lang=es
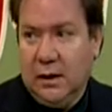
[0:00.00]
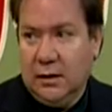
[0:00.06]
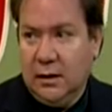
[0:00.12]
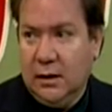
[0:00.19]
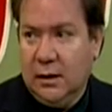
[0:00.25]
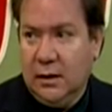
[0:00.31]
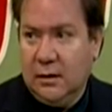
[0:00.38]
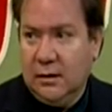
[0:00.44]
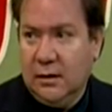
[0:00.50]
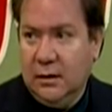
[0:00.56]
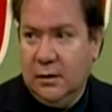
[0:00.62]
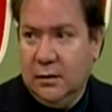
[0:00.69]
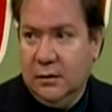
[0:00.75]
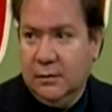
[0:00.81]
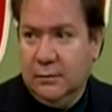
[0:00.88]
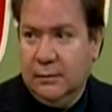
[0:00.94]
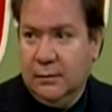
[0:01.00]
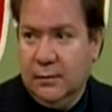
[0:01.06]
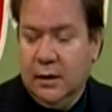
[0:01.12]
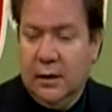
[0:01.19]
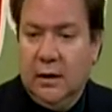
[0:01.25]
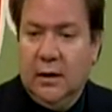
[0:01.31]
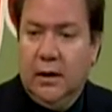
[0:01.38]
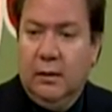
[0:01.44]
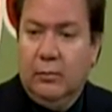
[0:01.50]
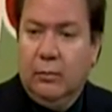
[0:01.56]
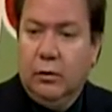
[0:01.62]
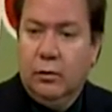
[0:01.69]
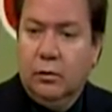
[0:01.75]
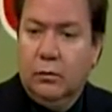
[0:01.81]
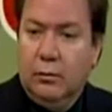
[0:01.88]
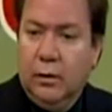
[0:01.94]
hacen ejercicio, y
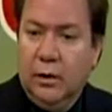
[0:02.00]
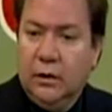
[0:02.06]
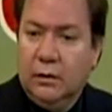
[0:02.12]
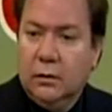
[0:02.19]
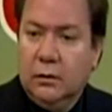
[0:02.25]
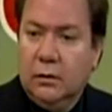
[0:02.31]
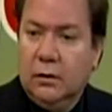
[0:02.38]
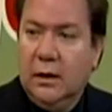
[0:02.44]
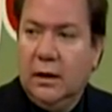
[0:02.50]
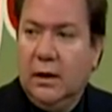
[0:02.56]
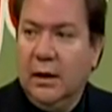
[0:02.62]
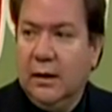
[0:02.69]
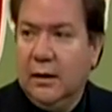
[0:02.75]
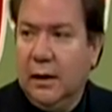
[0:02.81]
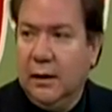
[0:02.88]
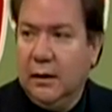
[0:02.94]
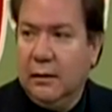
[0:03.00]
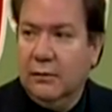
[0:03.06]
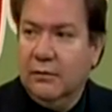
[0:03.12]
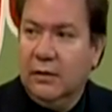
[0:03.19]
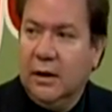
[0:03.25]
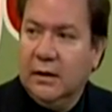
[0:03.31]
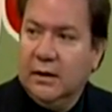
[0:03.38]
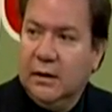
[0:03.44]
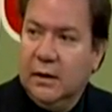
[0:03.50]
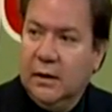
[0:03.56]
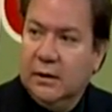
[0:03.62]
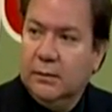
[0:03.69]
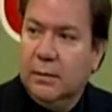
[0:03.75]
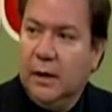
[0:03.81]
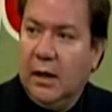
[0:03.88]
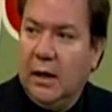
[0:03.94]
por supuesto qué tan fácil
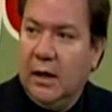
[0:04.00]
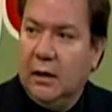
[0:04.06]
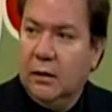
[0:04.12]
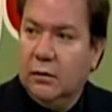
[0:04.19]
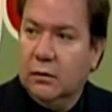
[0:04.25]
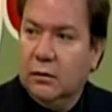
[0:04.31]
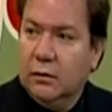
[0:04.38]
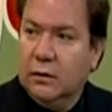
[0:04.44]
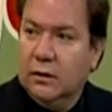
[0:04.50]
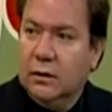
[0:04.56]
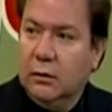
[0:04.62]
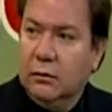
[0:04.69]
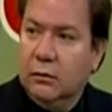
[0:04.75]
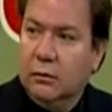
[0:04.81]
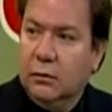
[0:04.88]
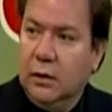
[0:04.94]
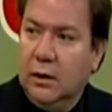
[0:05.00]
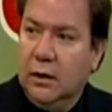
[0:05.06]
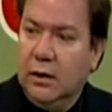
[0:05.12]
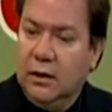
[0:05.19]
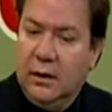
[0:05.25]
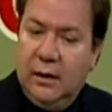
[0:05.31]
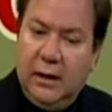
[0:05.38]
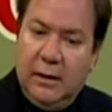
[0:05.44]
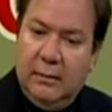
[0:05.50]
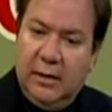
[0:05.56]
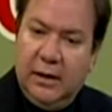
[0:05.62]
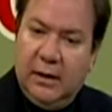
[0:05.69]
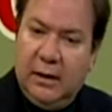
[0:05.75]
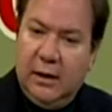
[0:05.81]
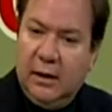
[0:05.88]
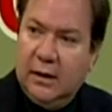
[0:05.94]
es para ellos, según su genética,
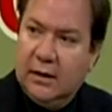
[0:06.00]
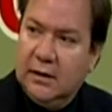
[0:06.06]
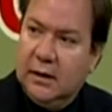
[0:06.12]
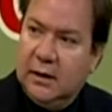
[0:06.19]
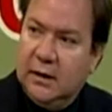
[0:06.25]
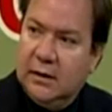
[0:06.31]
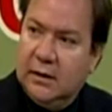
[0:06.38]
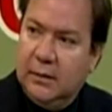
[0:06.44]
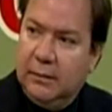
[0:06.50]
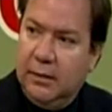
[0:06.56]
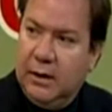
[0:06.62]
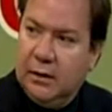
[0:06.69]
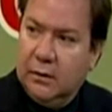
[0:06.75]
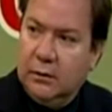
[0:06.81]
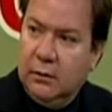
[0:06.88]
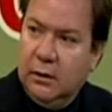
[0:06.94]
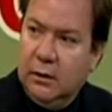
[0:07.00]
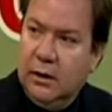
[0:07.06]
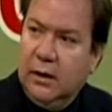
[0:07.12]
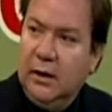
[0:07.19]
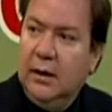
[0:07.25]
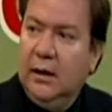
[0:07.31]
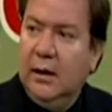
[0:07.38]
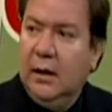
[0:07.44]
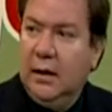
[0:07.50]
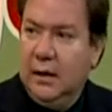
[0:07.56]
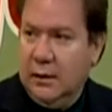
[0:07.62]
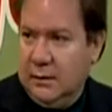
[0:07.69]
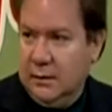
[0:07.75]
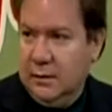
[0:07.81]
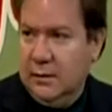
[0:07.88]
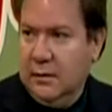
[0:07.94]
mantenerse en ese peso ideal,